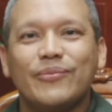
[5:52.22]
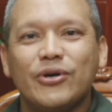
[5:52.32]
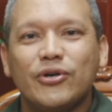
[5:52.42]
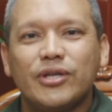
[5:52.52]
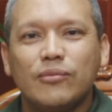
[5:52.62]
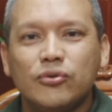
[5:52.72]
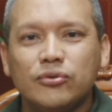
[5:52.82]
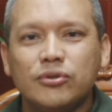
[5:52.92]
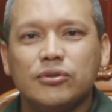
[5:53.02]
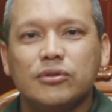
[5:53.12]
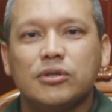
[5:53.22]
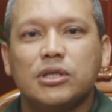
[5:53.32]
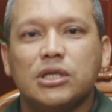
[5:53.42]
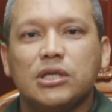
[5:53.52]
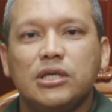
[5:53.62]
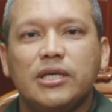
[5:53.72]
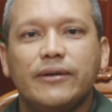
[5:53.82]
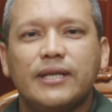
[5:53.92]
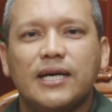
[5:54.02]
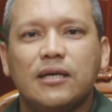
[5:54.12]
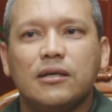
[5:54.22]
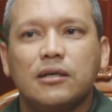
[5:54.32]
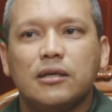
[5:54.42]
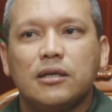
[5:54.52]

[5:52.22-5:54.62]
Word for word: lo mejor del mundo y de verdad,